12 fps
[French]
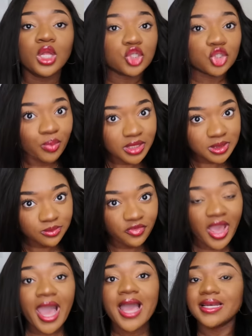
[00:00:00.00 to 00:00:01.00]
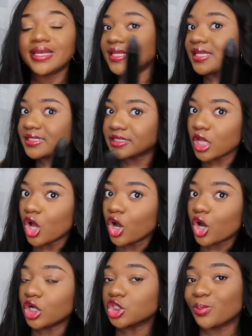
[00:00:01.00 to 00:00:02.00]
Je suis partie me faire l'élix
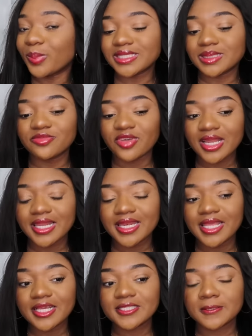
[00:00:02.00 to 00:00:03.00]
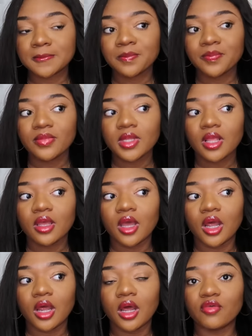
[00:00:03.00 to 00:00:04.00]
Quand je suis partie me faire l'hélix
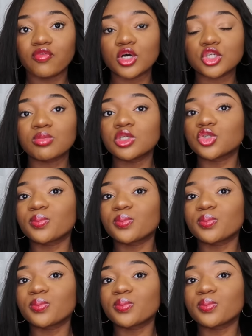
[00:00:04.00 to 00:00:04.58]
euh, franchement, je